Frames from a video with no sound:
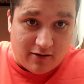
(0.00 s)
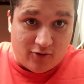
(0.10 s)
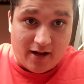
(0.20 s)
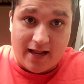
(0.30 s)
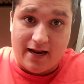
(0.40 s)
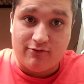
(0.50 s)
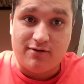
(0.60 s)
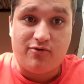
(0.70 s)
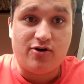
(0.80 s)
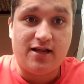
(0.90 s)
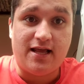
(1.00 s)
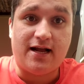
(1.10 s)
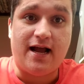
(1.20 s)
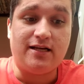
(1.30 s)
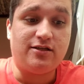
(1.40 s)
do canal da Blogueirinha
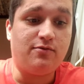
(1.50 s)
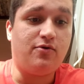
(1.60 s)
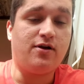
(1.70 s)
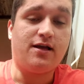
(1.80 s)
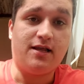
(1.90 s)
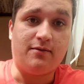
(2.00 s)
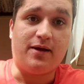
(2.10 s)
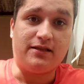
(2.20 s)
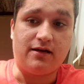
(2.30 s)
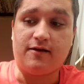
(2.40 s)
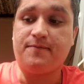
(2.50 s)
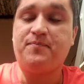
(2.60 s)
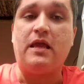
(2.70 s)
Kátia e do Blogueirinha Patrick.